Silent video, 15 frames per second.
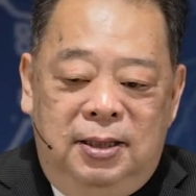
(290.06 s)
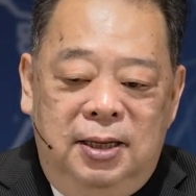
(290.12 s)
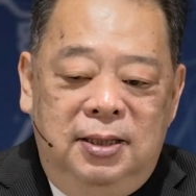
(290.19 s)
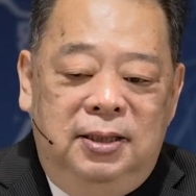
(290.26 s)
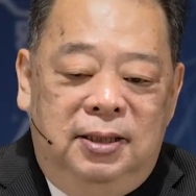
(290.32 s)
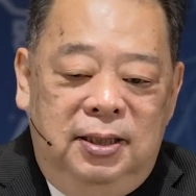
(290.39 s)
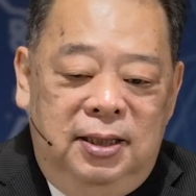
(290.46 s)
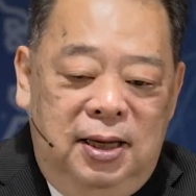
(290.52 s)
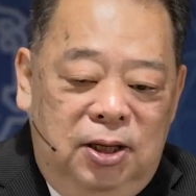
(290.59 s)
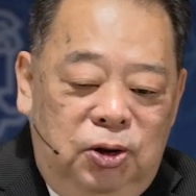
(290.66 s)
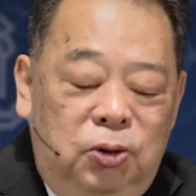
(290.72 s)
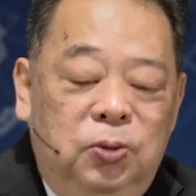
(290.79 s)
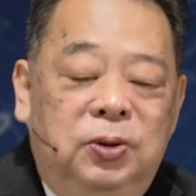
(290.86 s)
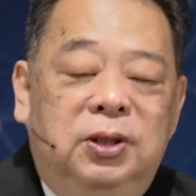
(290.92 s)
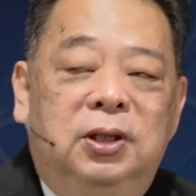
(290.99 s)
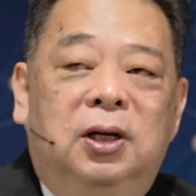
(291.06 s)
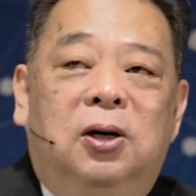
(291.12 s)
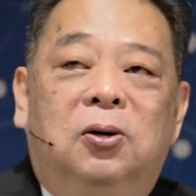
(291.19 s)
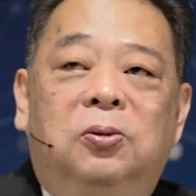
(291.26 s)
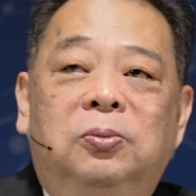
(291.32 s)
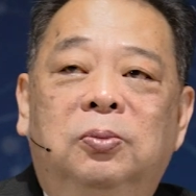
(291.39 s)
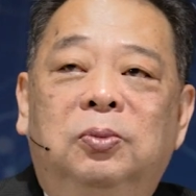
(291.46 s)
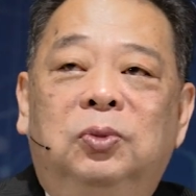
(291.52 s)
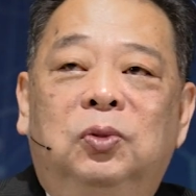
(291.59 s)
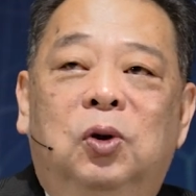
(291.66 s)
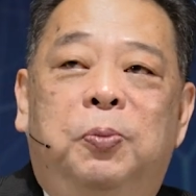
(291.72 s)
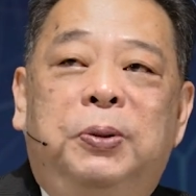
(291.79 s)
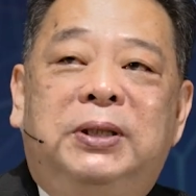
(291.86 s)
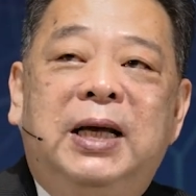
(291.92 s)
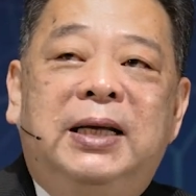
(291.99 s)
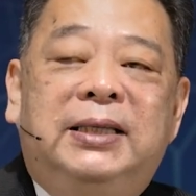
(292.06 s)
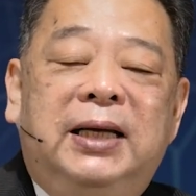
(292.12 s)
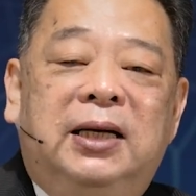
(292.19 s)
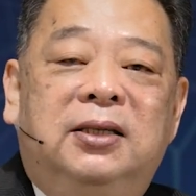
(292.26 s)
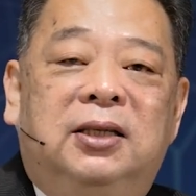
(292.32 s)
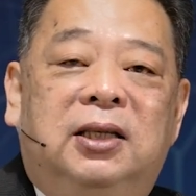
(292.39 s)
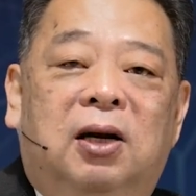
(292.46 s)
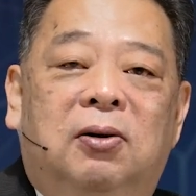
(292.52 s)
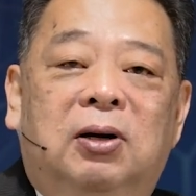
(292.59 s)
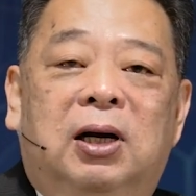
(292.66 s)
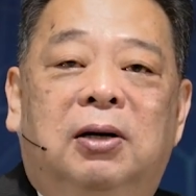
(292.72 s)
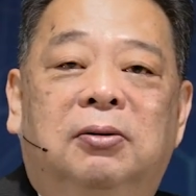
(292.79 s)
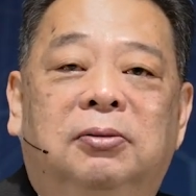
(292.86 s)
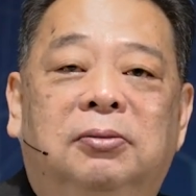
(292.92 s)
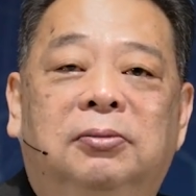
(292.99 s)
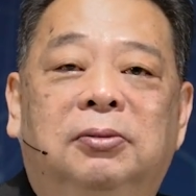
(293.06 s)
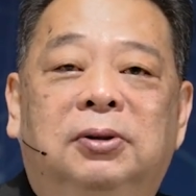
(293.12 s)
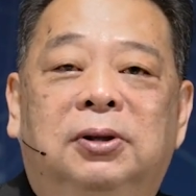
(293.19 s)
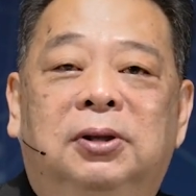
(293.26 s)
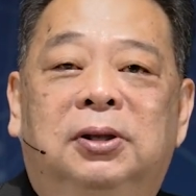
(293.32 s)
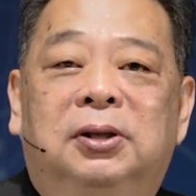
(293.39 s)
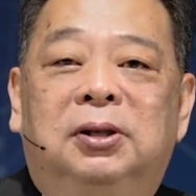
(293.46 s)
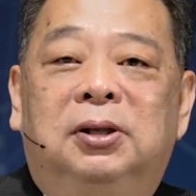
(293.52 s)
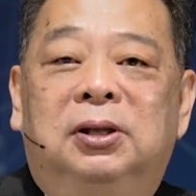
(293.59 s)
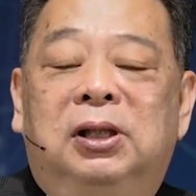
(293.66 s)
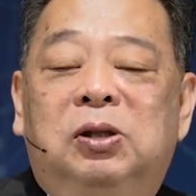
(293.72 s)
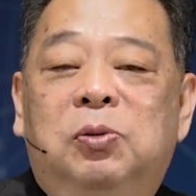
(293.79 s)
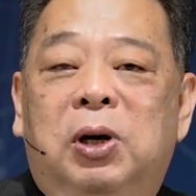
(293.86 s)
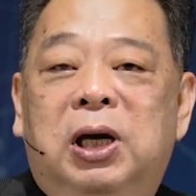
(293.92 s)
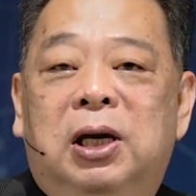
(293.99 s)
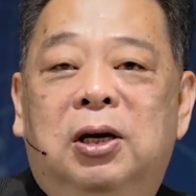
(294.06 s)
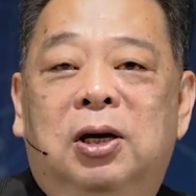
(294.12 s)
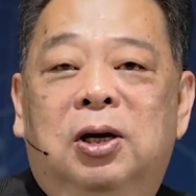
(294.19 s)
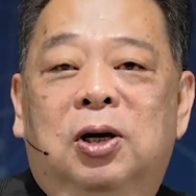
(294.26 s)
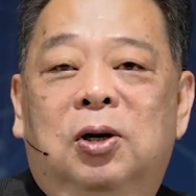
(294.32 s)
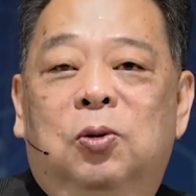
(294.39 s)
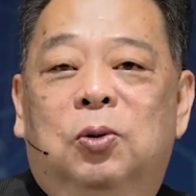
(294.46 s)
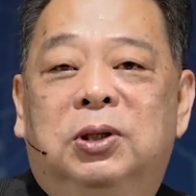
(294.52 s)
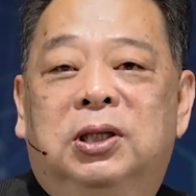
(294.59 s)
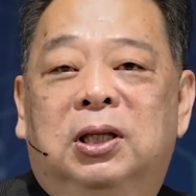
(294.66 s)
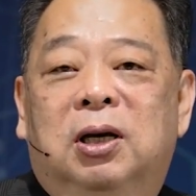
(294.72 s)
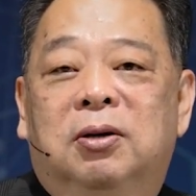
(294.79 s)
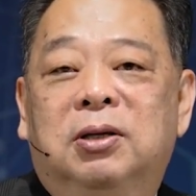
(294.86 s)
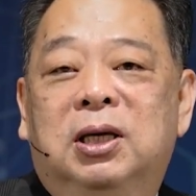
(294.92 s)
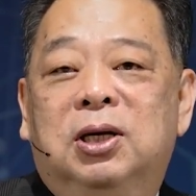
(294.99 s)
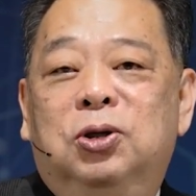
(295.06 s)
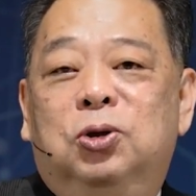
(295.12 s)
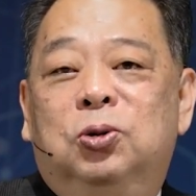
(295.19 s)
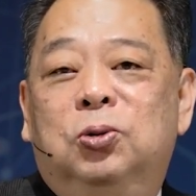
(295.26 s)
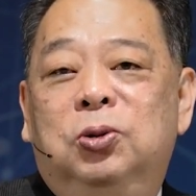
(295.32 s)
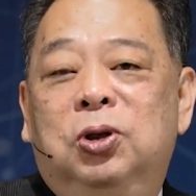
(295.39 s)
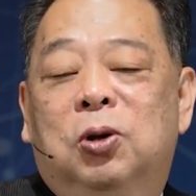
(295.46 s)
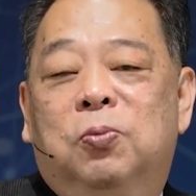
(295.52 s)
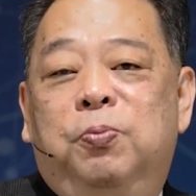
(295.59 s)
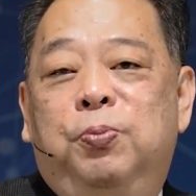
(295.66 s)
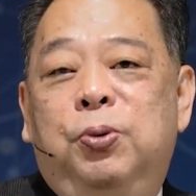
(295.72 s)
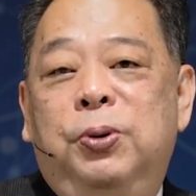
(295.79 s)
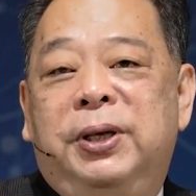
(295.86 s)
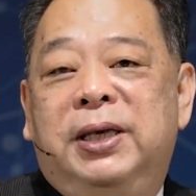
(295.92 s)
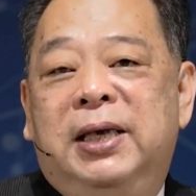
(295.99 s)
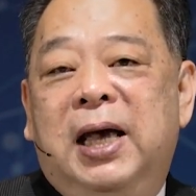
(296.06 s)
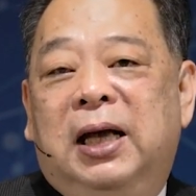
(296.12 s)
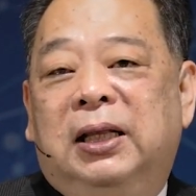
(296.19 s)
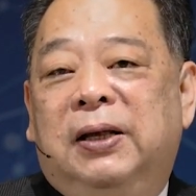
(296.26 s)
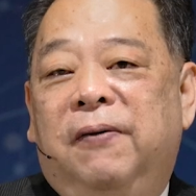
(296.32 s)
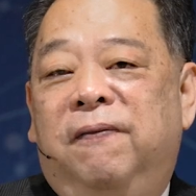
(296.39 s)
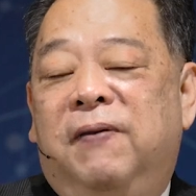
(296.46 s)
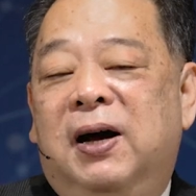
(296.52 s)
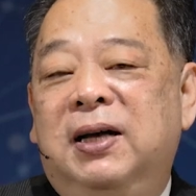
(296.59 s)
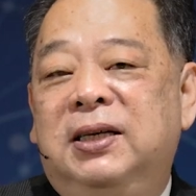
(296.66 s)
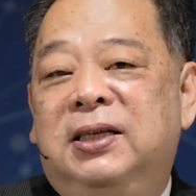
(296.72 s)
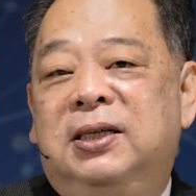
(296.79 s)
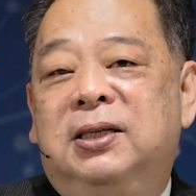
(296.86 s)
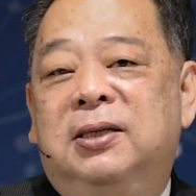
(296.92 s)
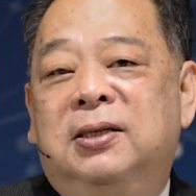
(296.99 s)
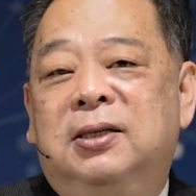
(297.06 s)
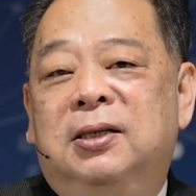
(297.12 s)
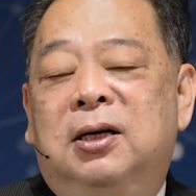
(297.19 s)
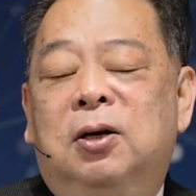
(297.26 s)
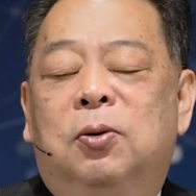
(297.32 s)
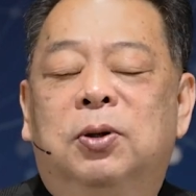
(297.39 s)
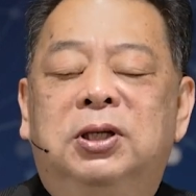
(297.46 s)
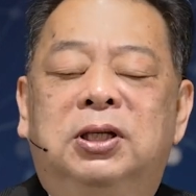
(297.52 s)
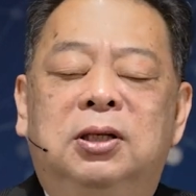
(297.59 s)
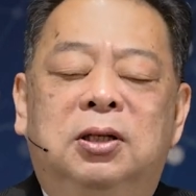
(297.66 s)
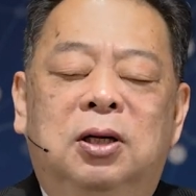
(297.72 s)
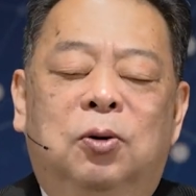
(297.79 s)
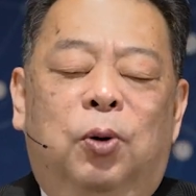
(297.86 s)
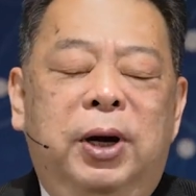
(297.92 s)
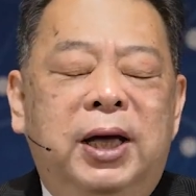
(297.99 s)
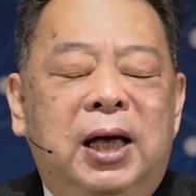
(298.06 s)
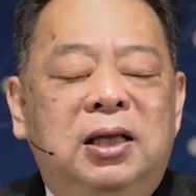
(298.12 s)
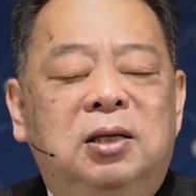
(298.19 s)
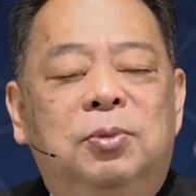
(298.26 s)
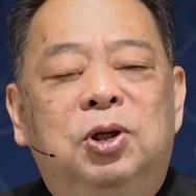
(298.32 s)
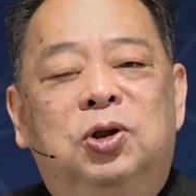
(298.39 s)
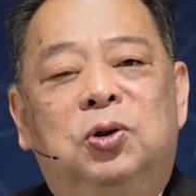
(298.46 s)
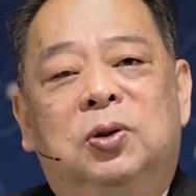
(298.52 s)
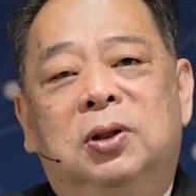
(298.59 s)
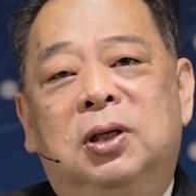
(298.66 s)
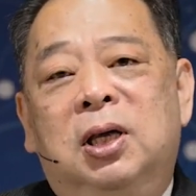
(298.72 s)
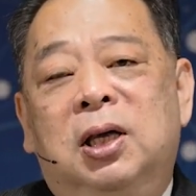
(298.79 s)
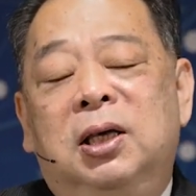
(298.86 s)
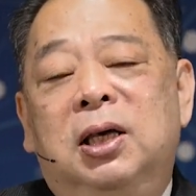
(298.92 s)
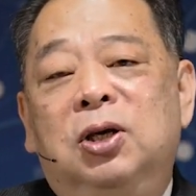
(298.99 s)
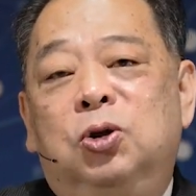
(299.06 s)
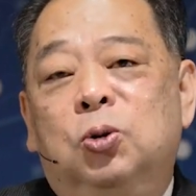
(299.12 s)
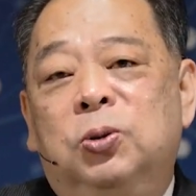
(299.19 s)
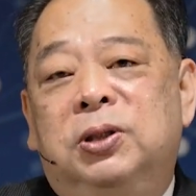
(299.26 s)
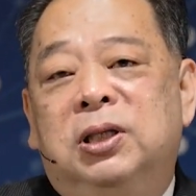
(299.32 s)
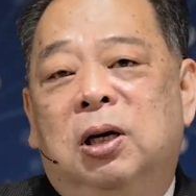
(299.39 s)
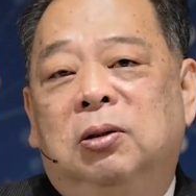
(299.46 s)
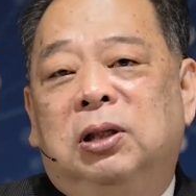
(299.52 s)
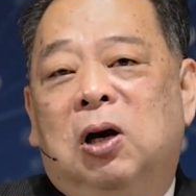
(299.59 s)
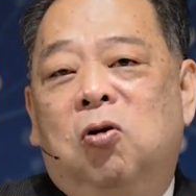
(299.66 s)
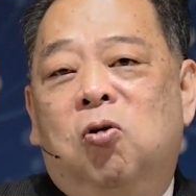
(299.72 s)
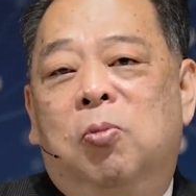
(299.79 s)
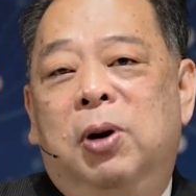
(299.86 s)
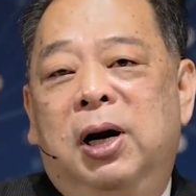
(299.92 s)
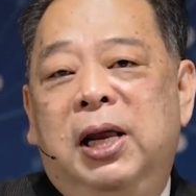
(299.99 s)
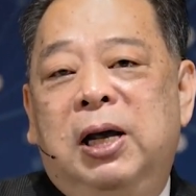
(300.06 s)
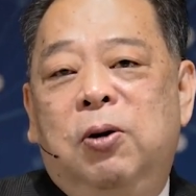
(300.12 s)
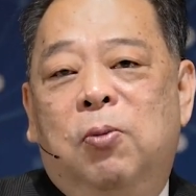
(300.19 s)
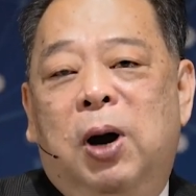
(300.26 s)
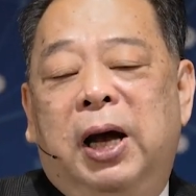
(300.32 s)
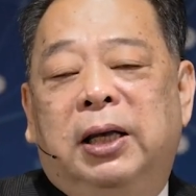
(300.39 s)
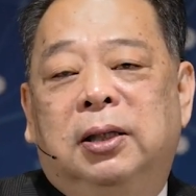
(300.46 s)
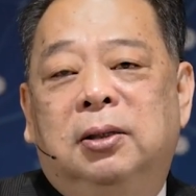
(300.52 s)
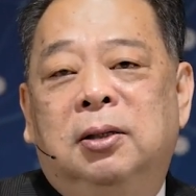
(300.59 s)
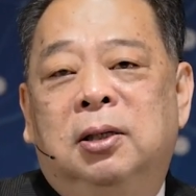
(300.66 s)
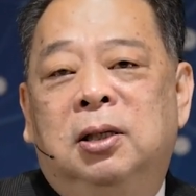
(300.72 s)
认识耶稣之后，我不再这样子祷告，因为我知道耶稣有不一样的方式。或是我应该这么说：耶稣教导我们另外